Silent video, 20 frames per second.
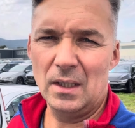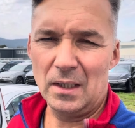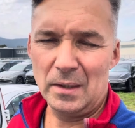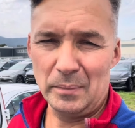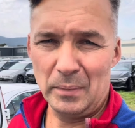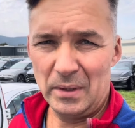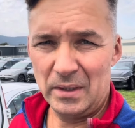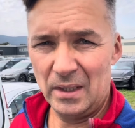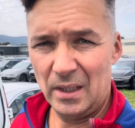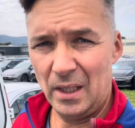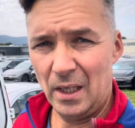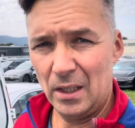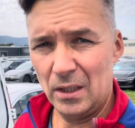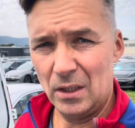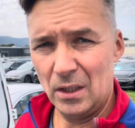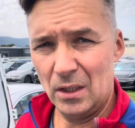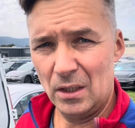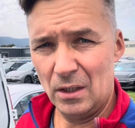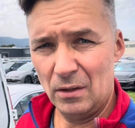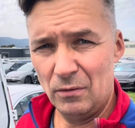
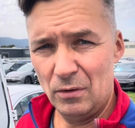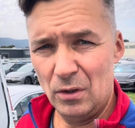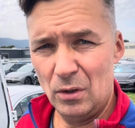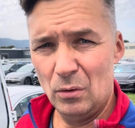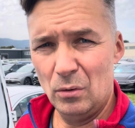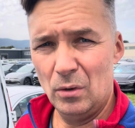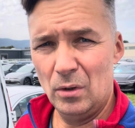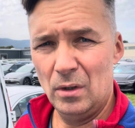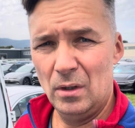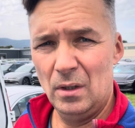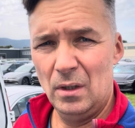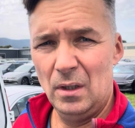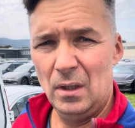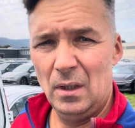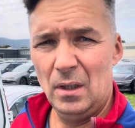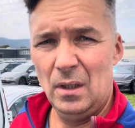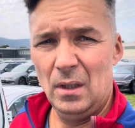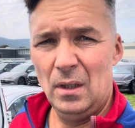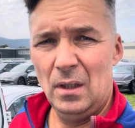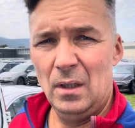распространяйте это видео.
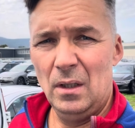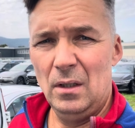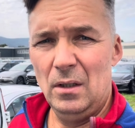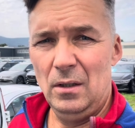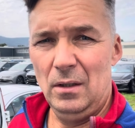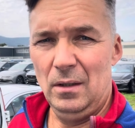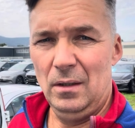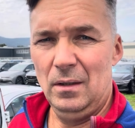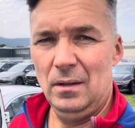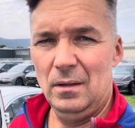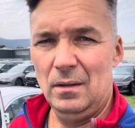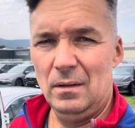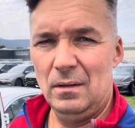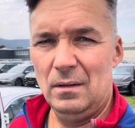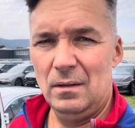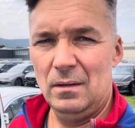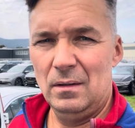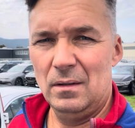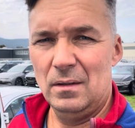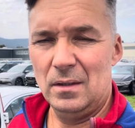И
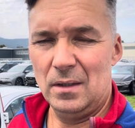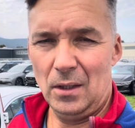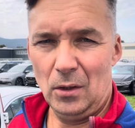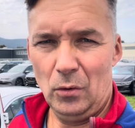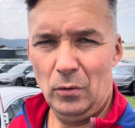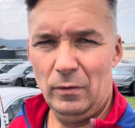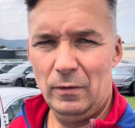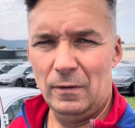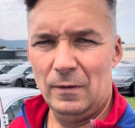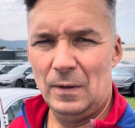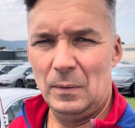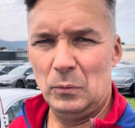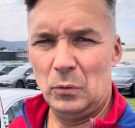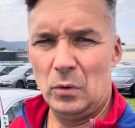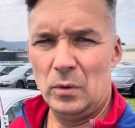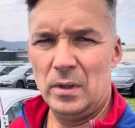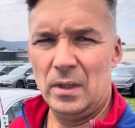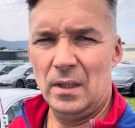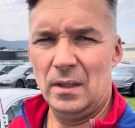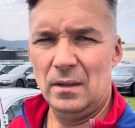здоровья вам,
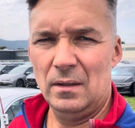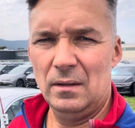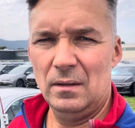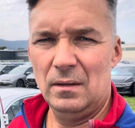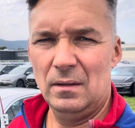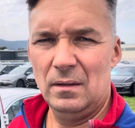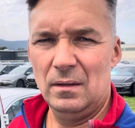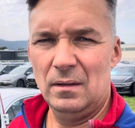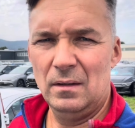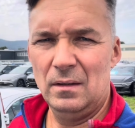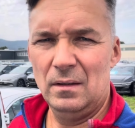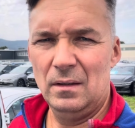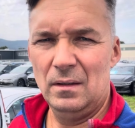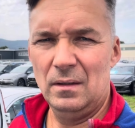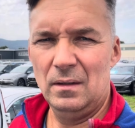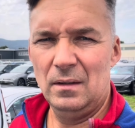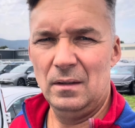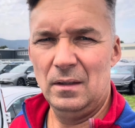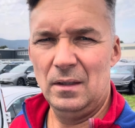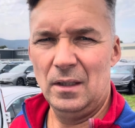друзья.
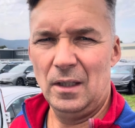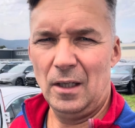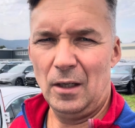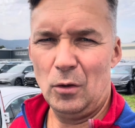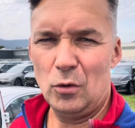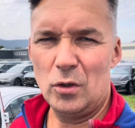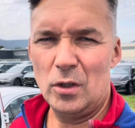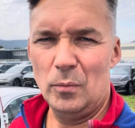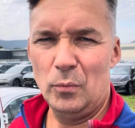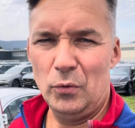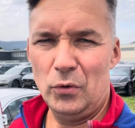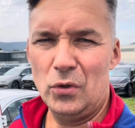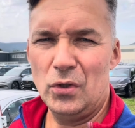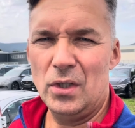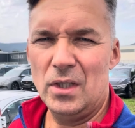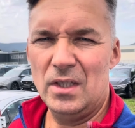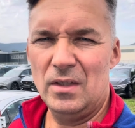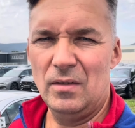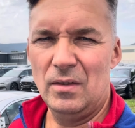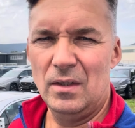И хороших
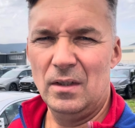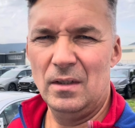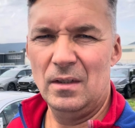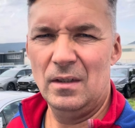путешествий.